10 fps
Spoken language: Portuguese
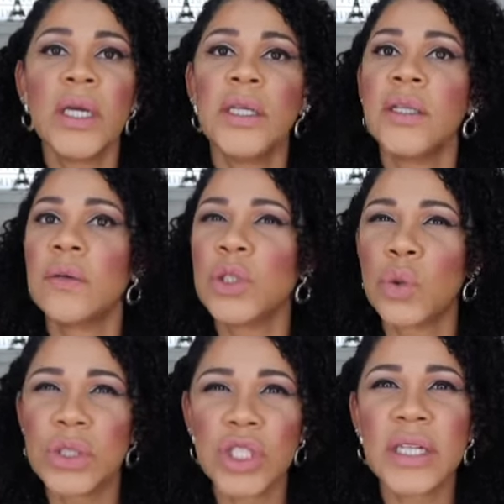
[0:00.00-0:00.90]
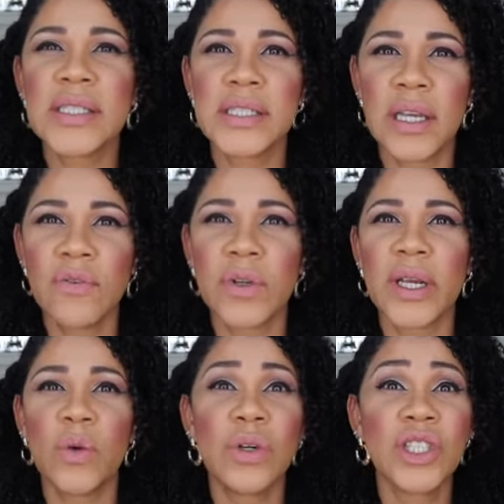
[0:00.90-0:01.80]
Então as coisas na
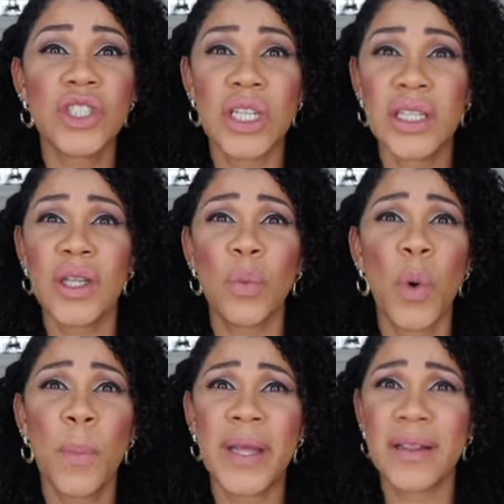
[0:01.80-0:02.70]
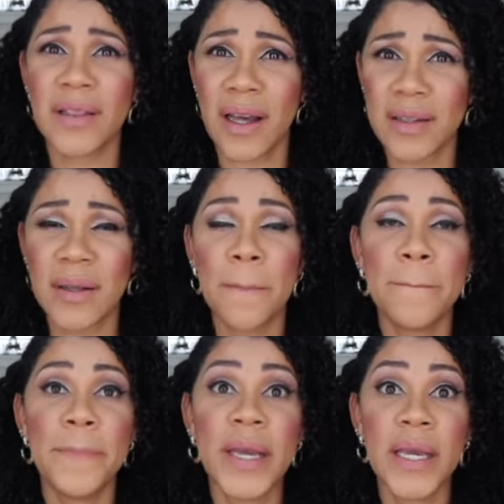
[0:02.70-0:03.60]
Sephora eu achei que deu uma aumentada
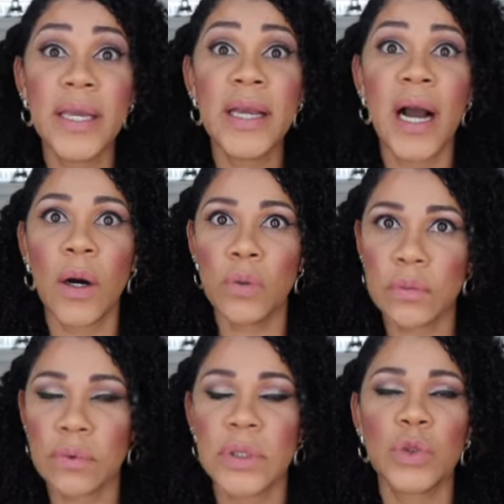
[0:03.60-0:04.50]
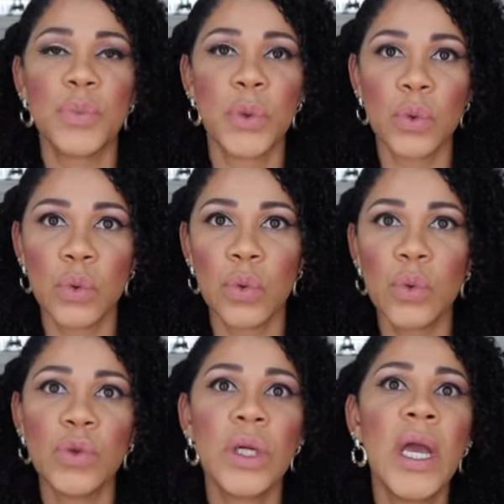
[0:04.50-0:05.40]
bem alto nos
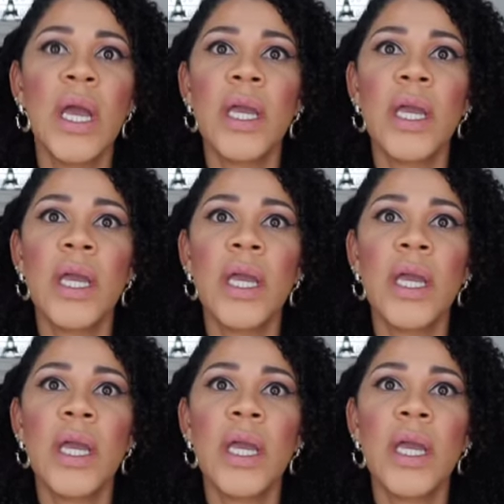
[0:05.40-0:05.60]
produtos.